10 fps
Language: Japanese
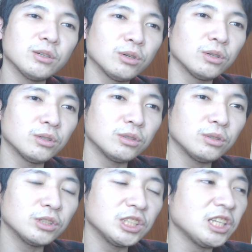
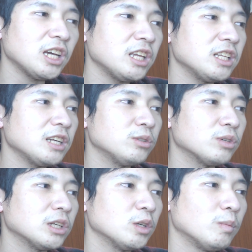功事例になる
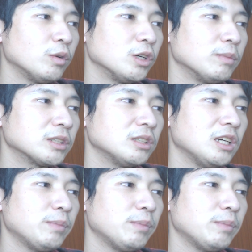のかと思いますね。